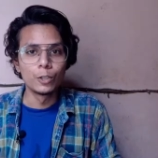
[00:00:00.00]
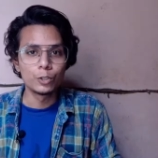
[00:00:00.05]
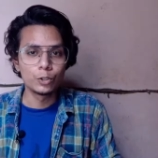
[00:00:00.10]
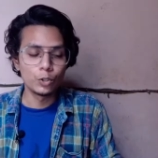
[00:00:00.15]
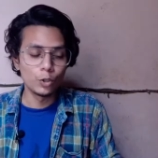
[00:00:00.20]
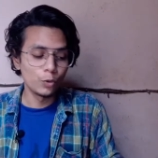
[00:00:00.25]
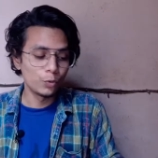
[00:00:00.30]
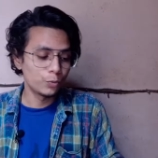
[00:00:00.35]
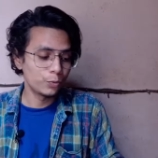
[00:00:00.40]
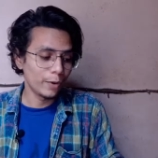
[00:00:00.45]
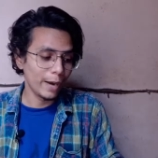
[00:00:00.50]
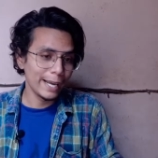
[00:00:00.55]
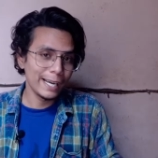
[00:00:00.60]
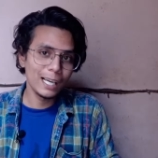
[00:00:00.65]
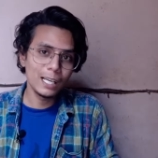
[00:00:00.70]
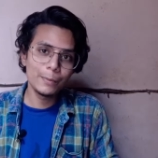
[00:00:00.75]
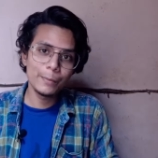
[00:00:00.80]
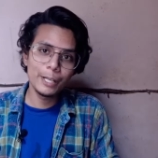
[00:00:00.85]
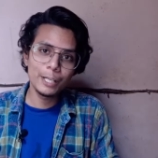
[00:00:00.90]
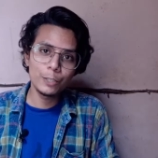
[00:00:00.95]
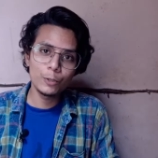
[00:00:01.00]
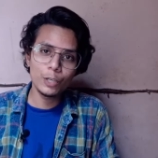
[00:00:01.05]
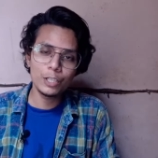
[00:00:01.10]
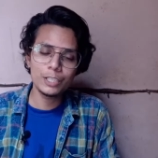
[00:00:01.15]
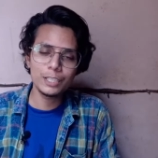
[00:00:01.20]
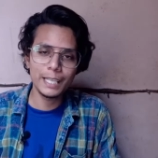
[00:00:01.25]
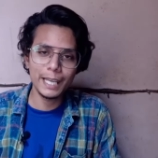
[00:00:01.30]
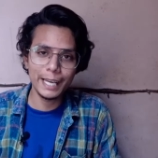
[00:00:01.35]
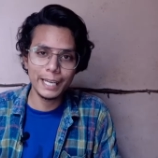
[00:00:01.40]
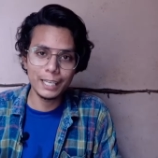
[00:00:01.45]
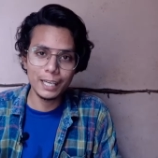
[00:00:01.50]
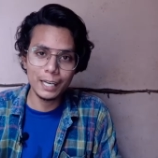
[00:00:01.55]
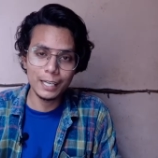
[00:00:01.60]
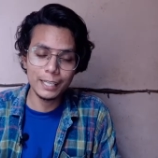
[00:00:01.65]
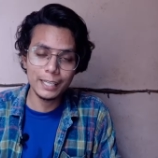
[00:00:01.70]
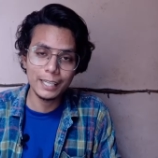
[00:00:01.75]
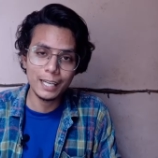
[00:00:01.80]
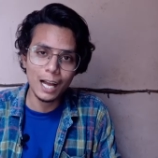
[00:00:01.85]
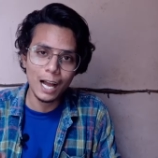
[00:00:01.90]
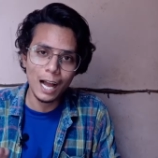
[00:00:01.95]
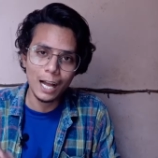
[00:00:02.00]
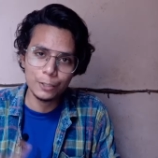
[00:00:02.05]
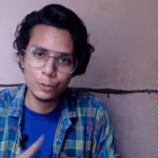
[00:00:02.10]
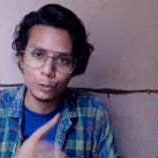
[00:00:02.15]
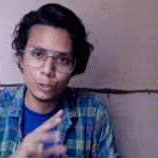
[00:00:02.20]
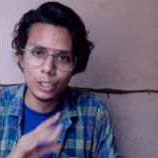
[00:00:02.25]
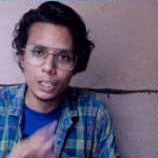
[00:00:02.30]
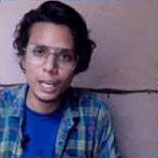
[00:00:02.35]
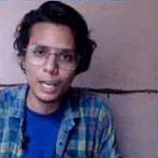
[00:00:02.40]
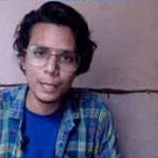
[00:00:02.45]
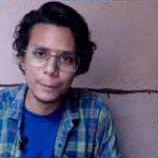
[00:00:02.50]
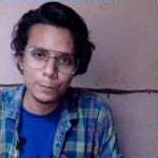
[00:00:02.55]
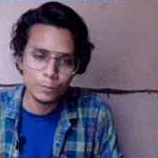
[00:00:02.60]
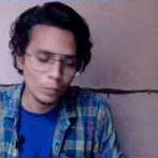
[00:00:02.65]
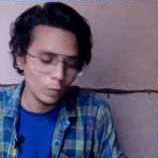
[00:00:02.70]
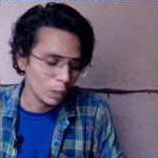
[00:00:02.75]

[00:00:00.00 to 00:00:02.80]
तो फाइनली मेरी जो है सेकेंड अर्निंग आ चुकी है